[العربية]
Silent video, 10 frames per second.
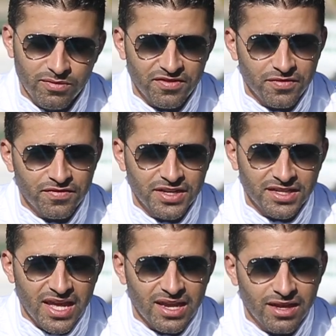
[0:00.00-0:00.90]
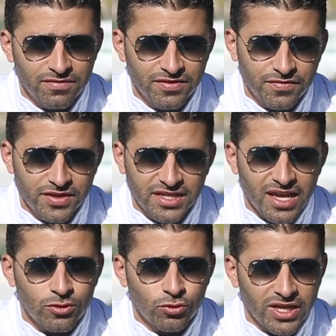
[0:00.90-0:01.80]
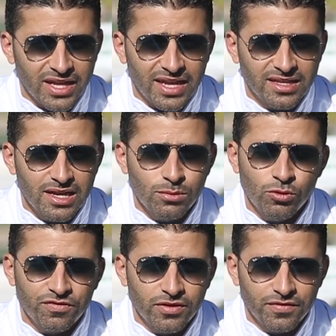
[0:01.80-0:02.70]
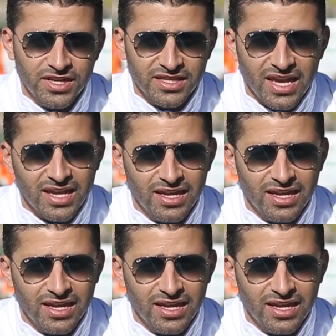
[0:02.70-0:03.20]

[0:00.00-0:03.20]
في نطاق في نطاق كره القدم وفي نطاق